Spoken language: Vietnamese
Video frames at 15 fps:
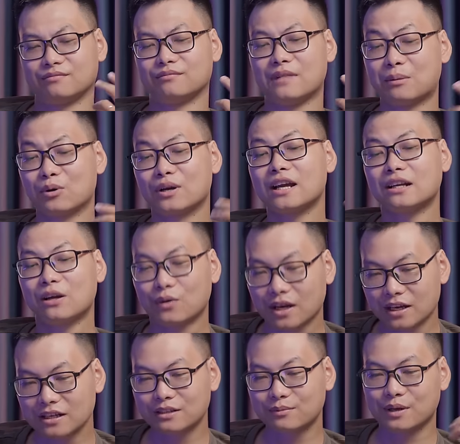bằng một cách nào
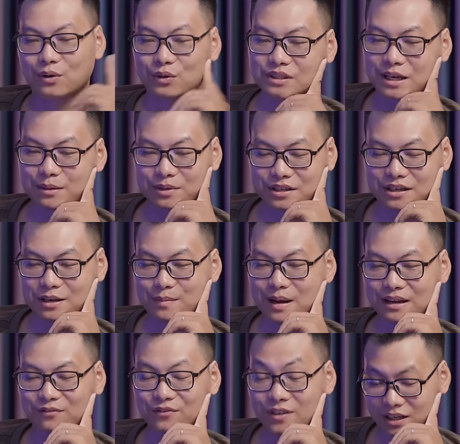đấy thì mình có xem được những cái
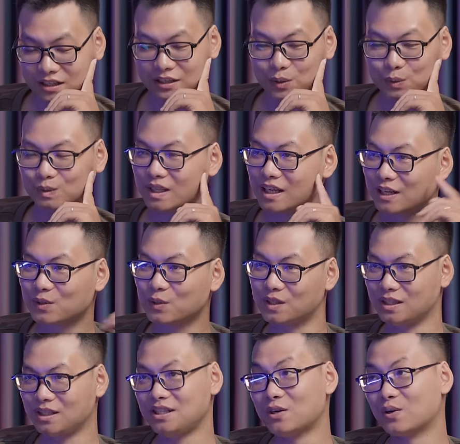bài viết đầu tiên của
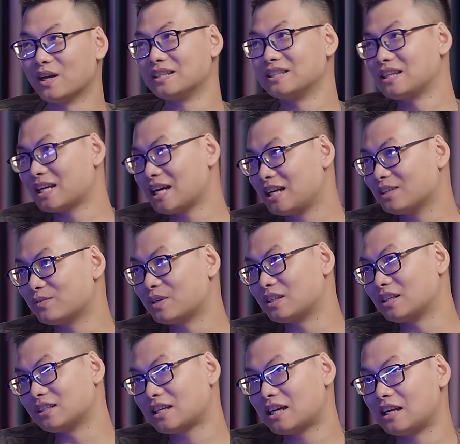những nhiều nghệ sĩ khác thì mình
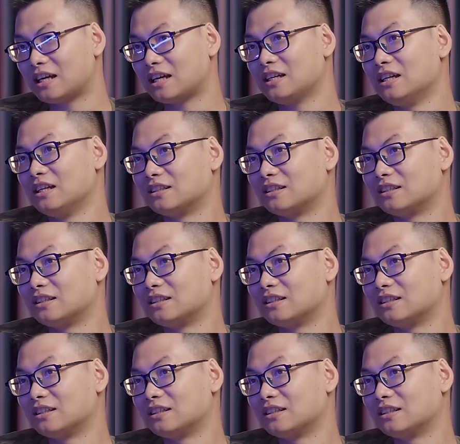nhận ra là